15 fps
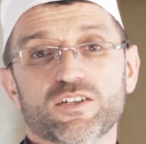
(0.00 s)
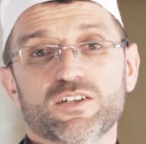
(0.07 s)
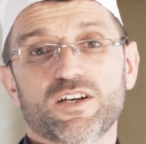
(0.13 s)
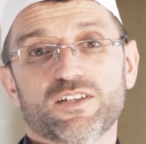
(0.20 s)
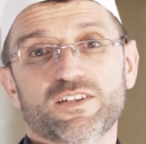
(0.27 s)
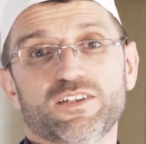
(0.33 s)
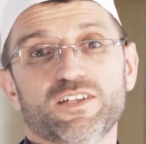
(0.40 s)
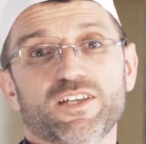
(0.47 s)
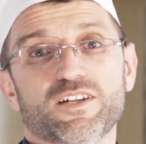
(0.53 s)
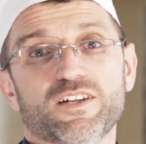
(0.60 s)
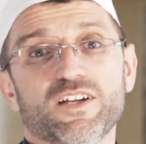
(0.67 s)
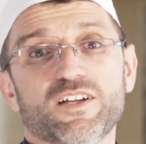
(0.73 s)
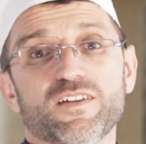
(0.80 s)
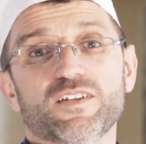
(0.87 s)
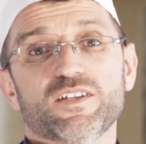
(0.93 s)

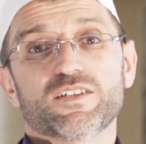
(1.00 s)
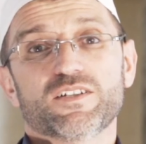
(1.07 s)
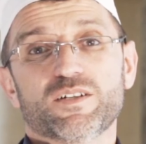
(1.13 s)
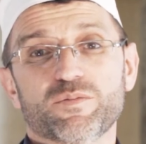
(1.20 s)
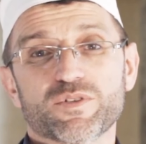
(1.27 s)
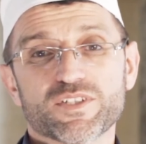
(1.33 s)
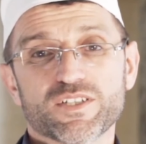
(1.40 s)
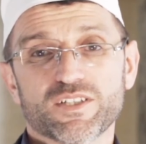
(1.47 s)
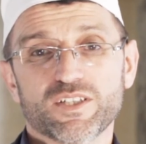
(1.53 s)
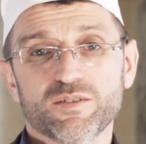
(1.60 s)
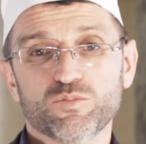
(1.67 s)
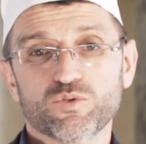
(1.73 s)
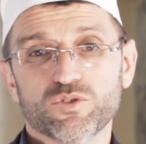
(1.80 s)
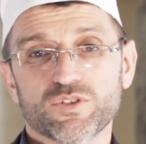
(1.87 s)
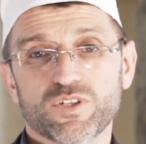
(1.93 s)
katlayarak,
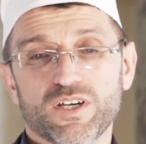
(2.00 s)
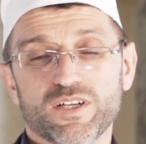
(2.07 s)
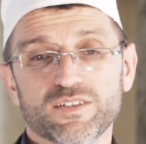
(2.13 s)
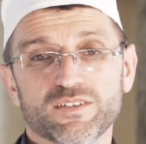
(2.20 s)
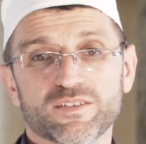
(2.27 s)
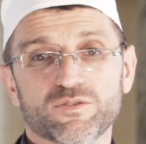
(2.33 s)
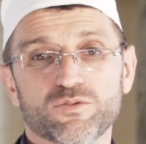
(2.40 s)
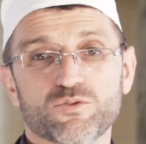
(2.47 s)
Ramazan'da bunu daha